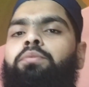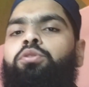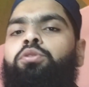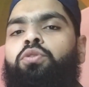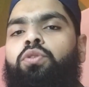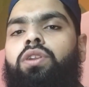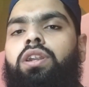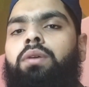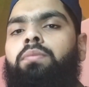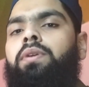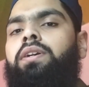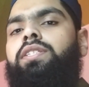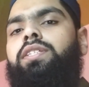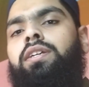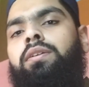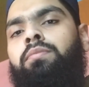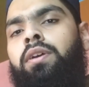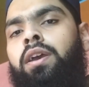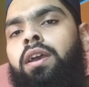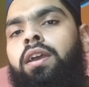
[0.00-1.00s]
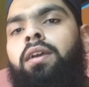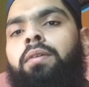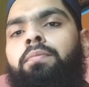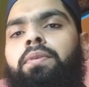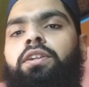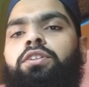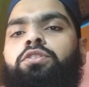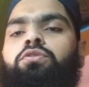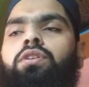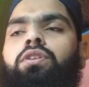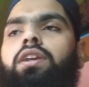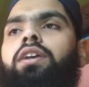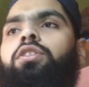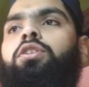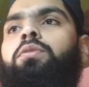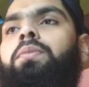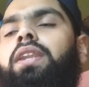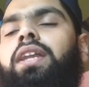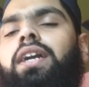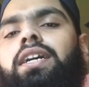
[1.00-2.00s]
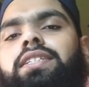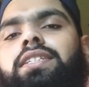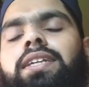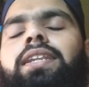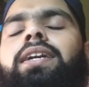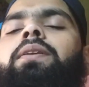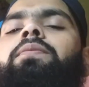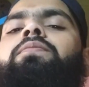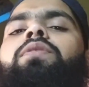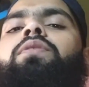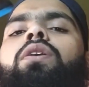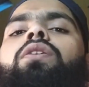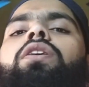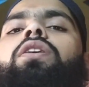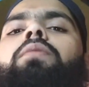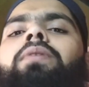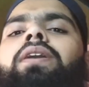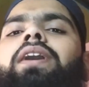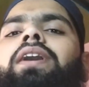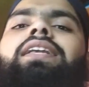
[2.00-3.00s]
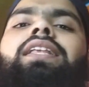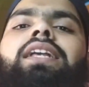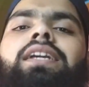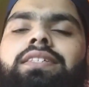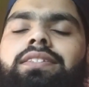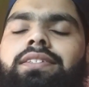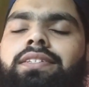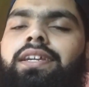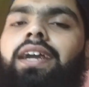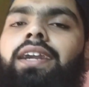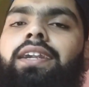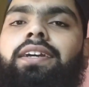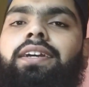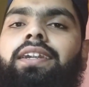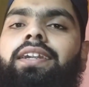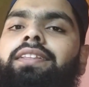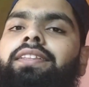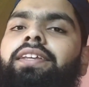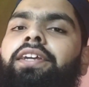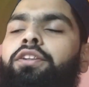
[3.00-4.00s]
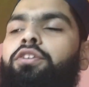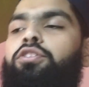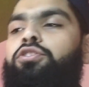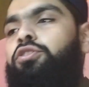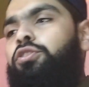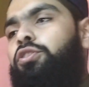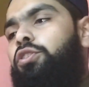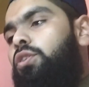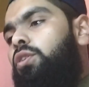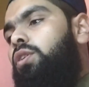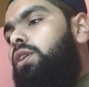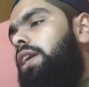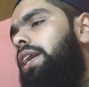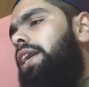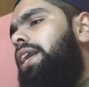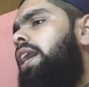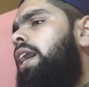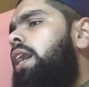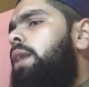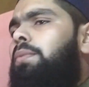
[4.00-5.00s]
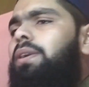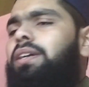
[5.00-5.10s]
आलमीन दोनों नमाज़ें हम पढ़ चुके हैं तो मैंने कहा चले अब ब्लॉग का बाकायदा स्टार्ट कर लेते हैं इंट्रो इंट्रो हो गया है